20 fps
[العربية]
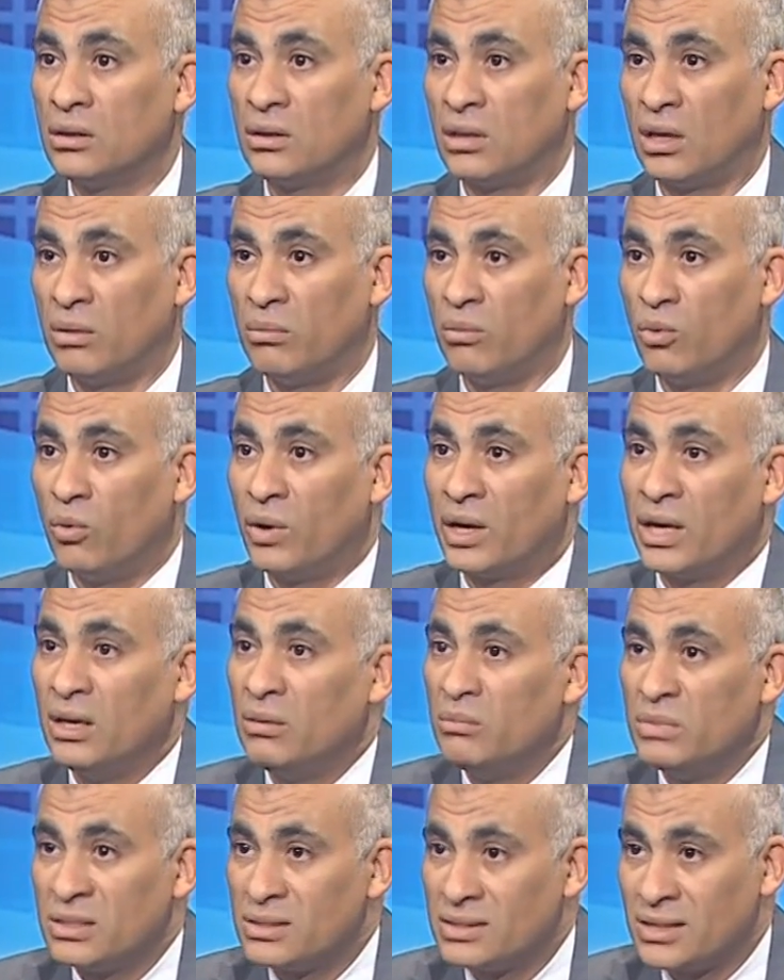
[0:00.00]
طيب هو
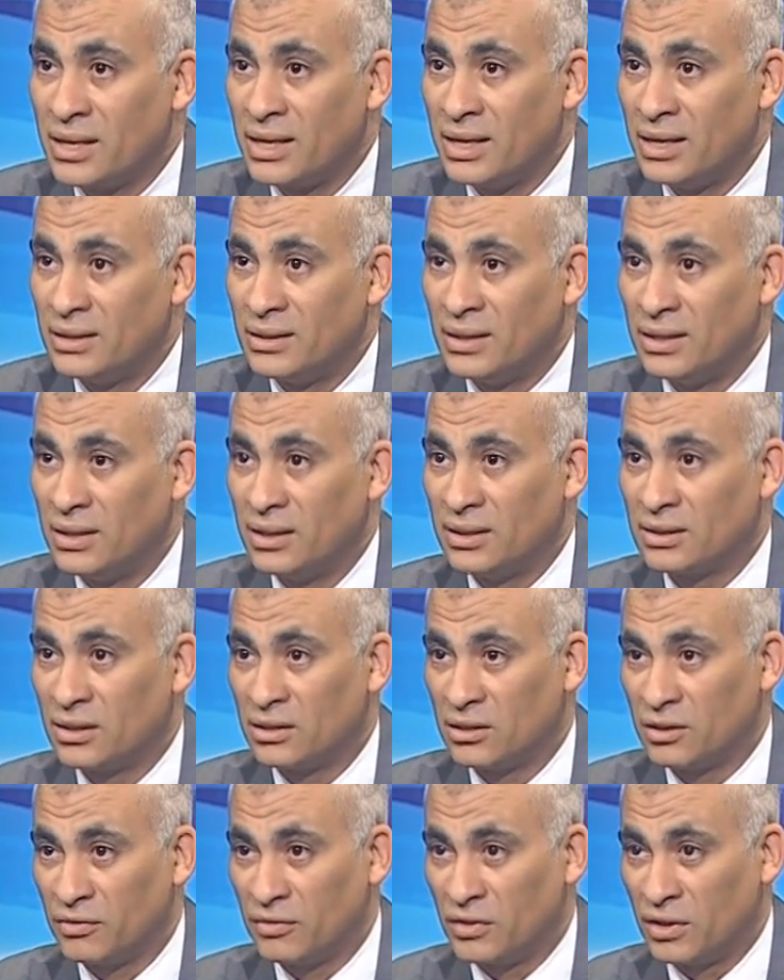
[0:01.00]
كلمه سيء ديت
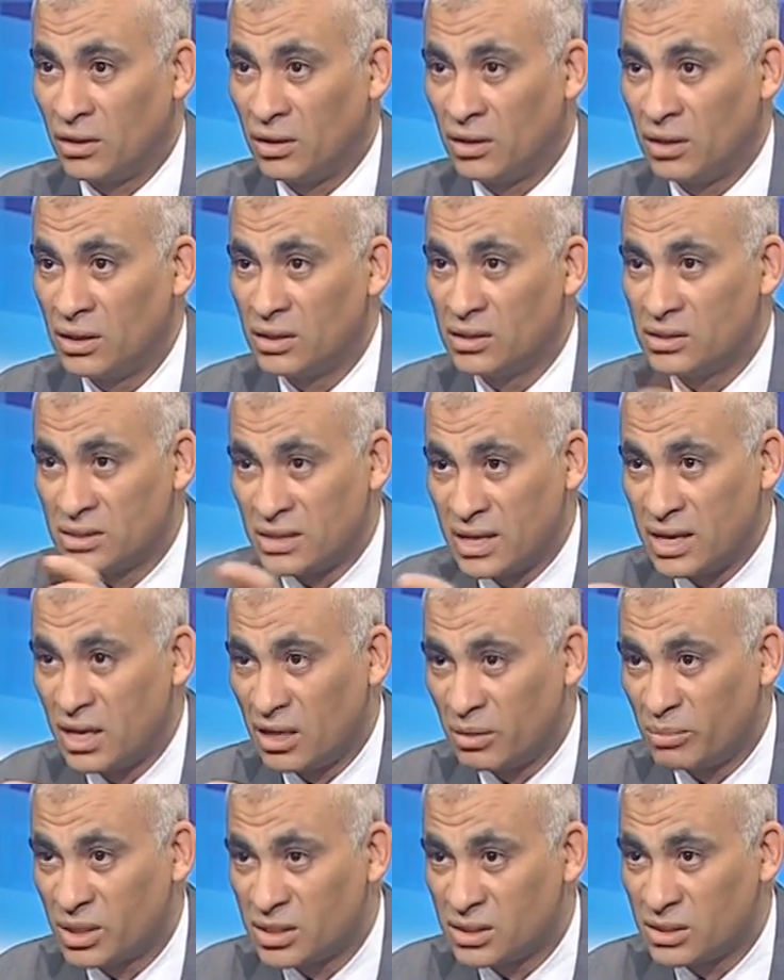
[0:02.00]
هتفضل
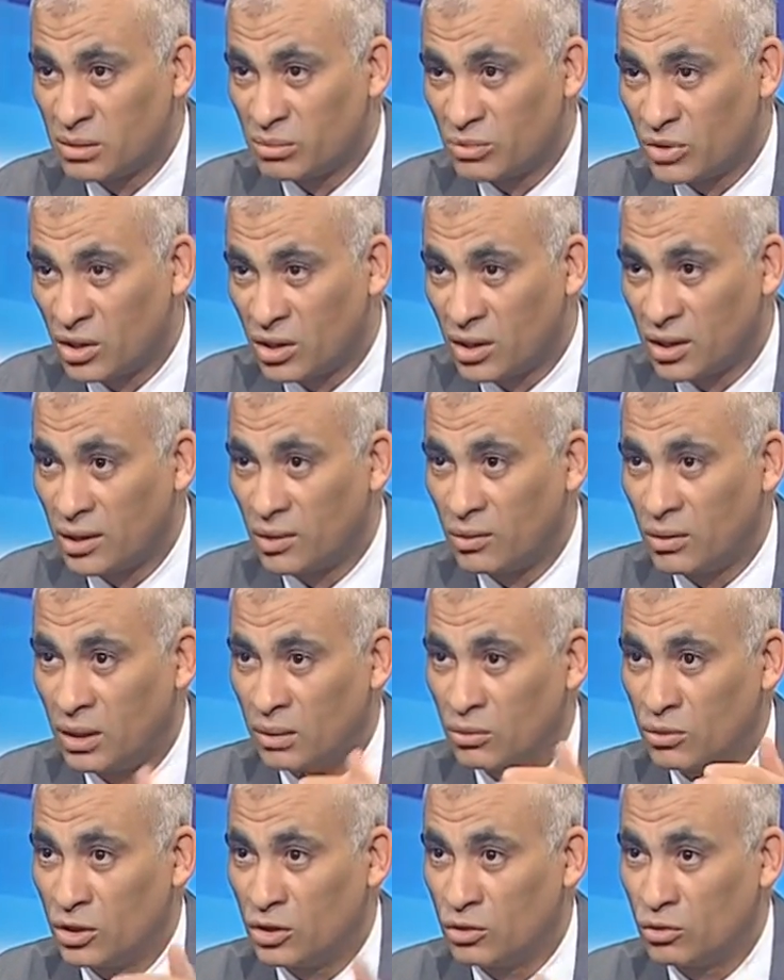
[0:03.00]
سيء بس بدرجه
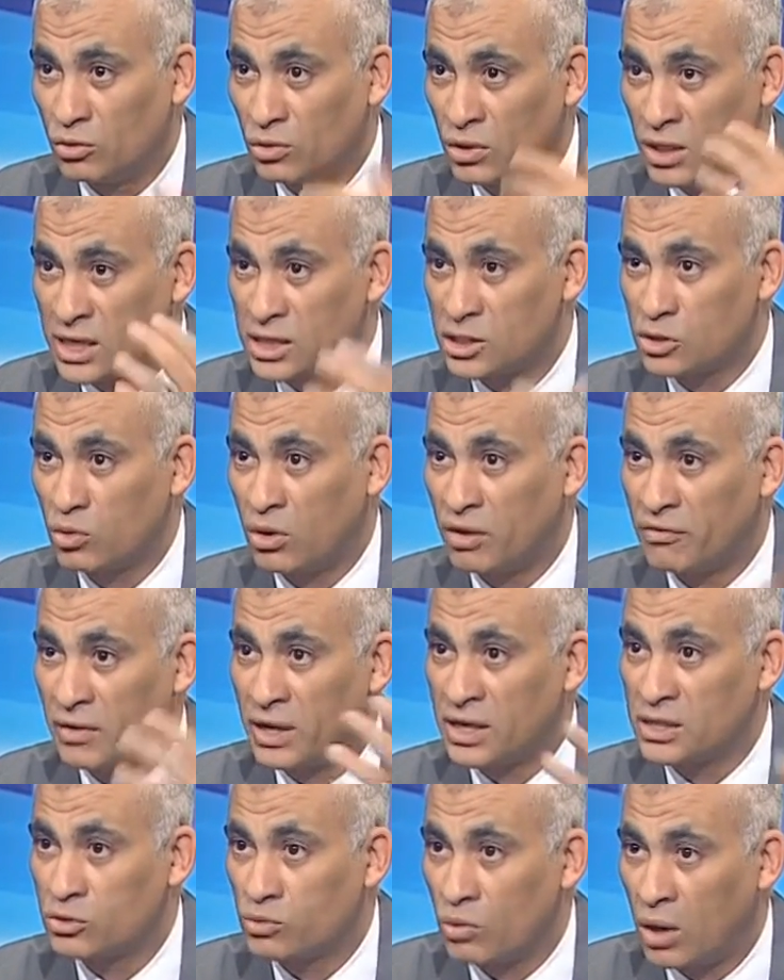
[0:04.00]
ولا ممكن تكون اسوا
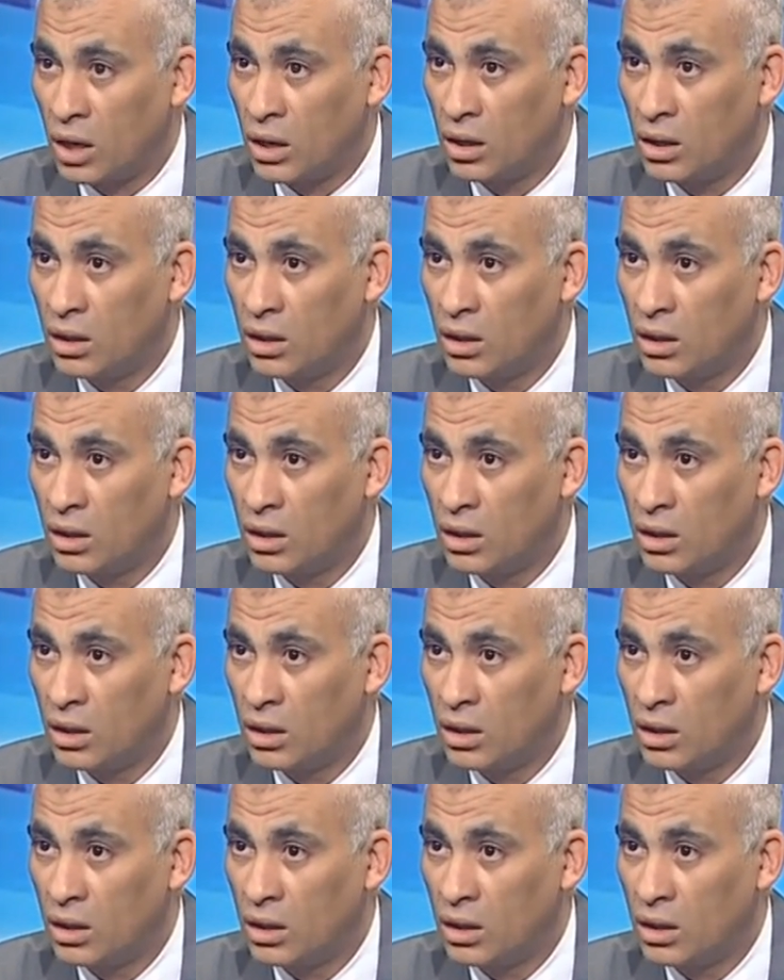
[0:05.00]
فاسوا